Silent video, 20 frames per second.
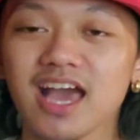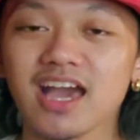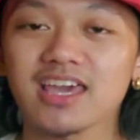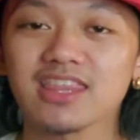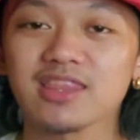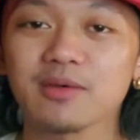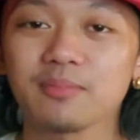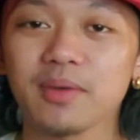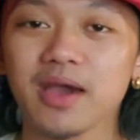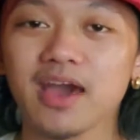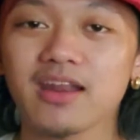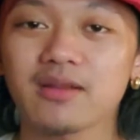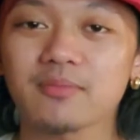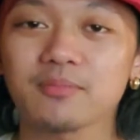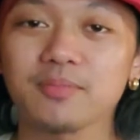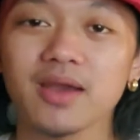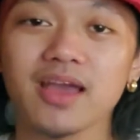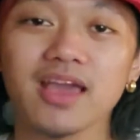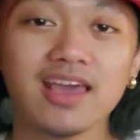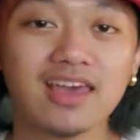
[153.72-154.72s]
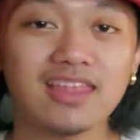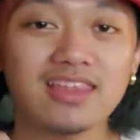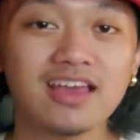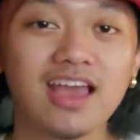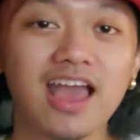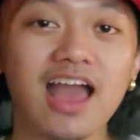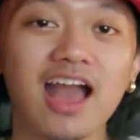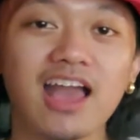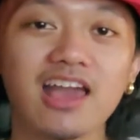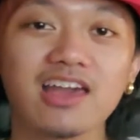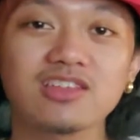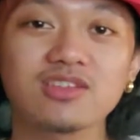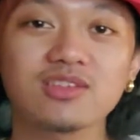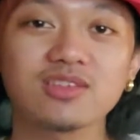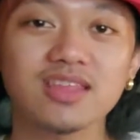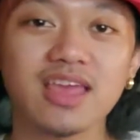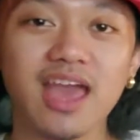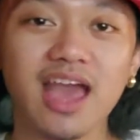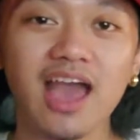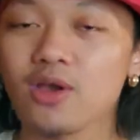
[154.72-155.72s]
akin na parang pagka
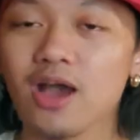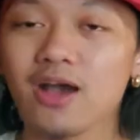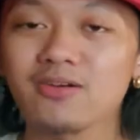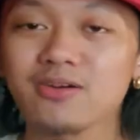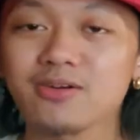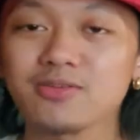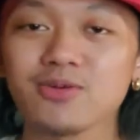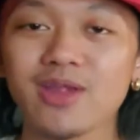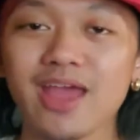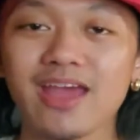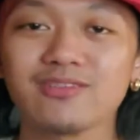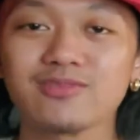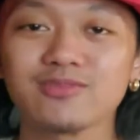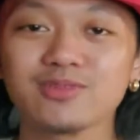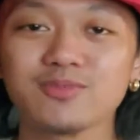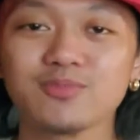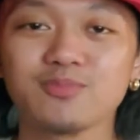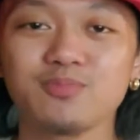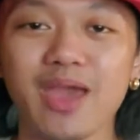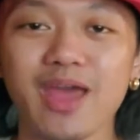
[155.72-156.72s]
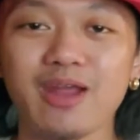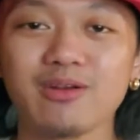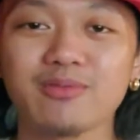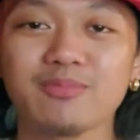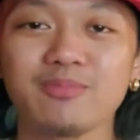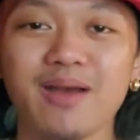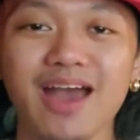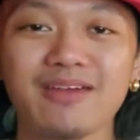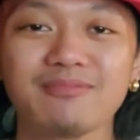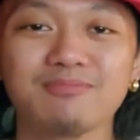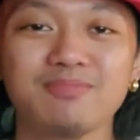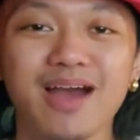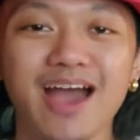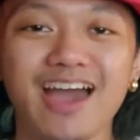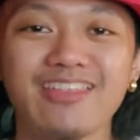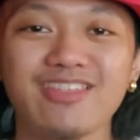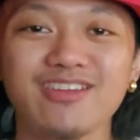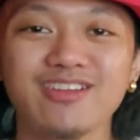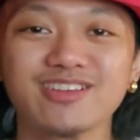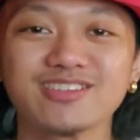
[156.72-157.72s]
nagaganon ka, Tao rebel, very bad
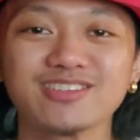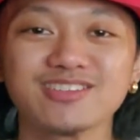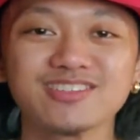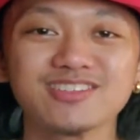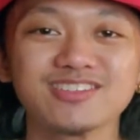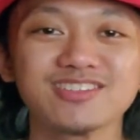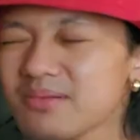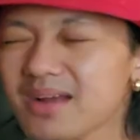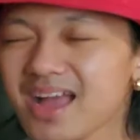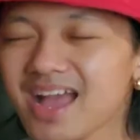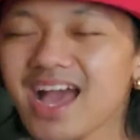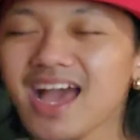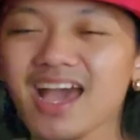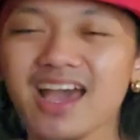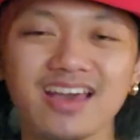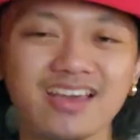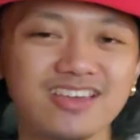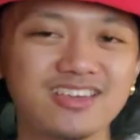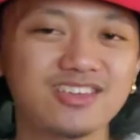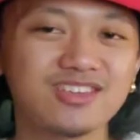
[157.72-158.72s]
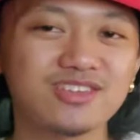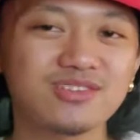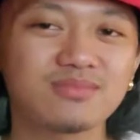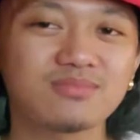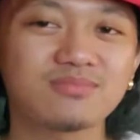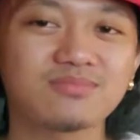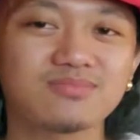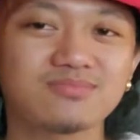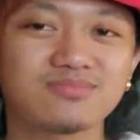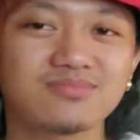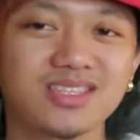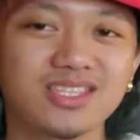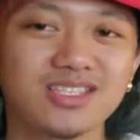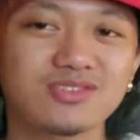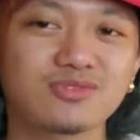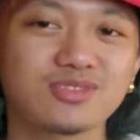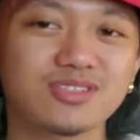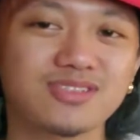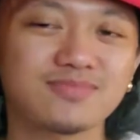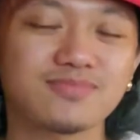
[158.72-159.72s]
manners. Kumbaga, yun yung...
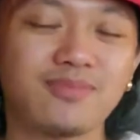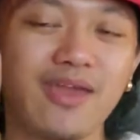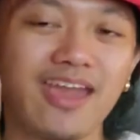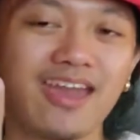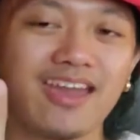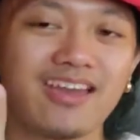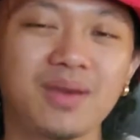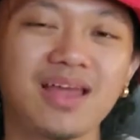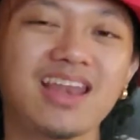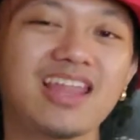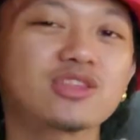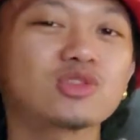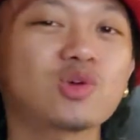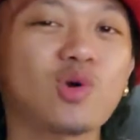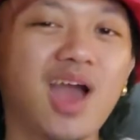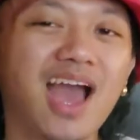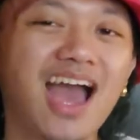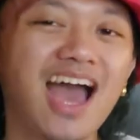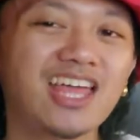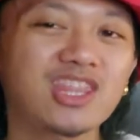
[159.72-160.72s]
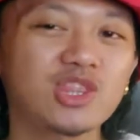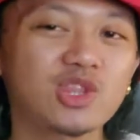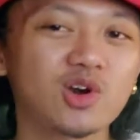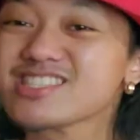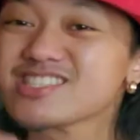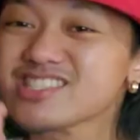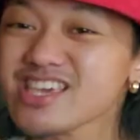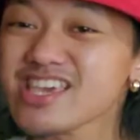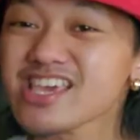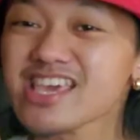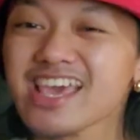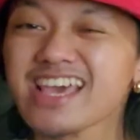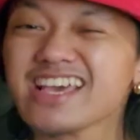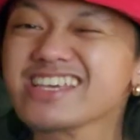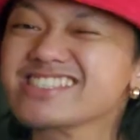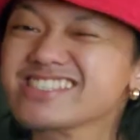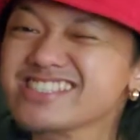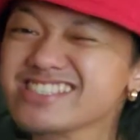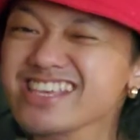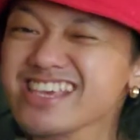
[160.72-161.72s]
Italy! Maledukado. Si.
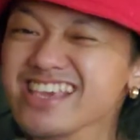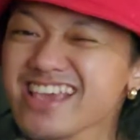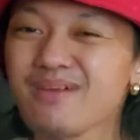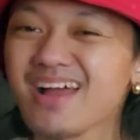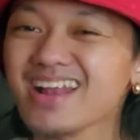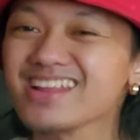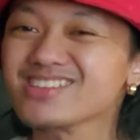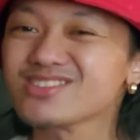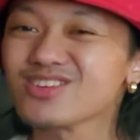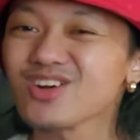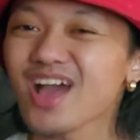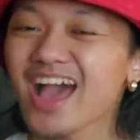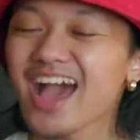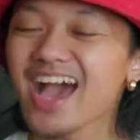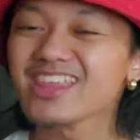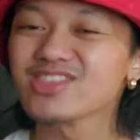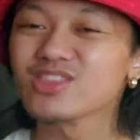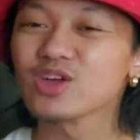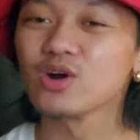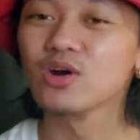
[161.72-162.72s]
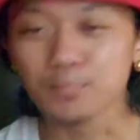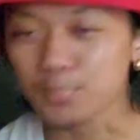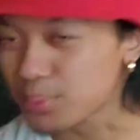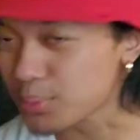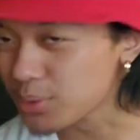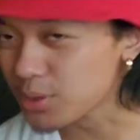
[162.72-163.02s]
Si! Maledukado.